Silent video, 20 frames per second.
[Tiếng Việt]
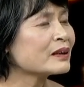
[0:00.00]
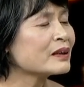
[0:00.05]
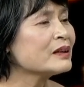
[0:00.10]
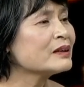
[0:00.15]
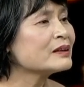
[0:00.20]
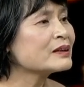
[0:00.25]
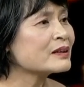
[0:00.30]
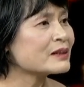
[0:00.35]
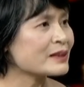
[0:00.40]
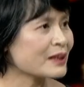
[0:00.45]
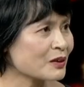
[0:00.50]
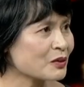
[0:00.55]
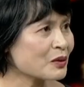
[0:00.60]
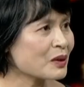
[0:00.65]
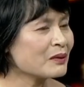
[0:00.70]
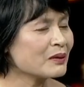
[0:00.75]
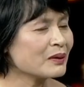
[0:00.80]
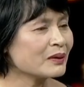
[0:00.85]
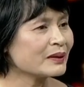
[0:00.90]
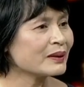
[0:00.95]
cơ sở sản
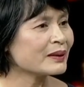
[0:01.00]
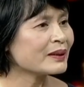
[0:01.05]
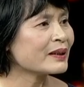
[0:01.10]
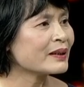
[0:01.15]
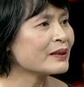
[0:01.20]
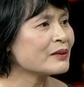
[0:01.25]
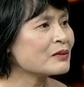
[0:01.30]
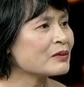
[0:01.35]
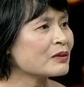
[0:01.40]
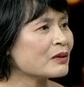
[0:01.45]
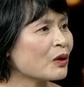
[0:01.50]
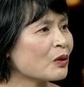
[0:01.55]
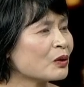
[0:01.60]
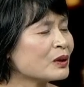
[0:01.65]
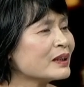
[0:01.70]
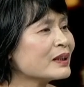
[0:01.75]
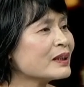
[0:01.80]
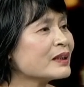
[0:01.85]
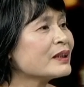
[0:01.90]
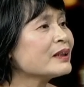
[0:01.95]
xuất người ta đều có
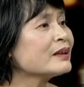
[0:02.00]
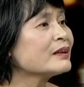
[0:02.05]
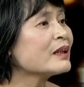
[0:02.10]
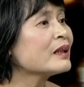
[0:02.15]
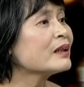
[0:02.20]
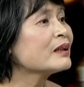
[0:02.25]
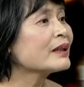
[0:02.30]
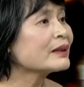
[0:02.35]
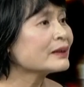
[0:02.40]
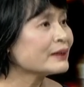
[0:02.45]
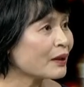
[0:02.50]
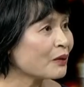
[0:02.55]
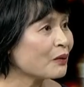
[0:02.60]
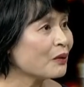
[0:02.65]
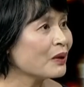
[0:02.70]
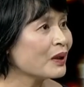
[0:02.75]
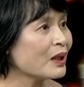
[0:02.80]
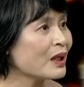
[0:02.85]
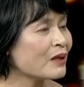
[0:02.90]
những cái kích cỡ khác nhau.